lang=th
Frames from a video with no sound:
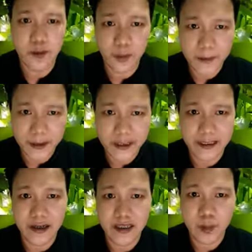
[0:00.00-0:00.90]
จะบอกว่าเป็นสิ่ง
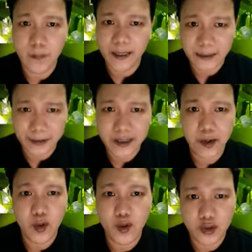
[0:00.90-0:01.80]
เดียวที่พวกมันทำได้เร็
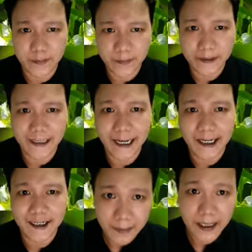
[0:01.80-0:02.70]
วก็ดูจะไม่ผิดนัก
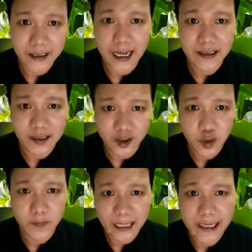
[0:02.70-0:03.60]
และบางครั้งสล็อตห
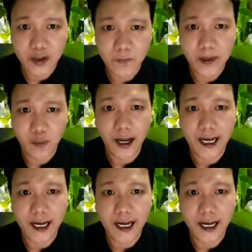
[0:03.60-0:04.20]
นุ่มยังอาจต้องผิด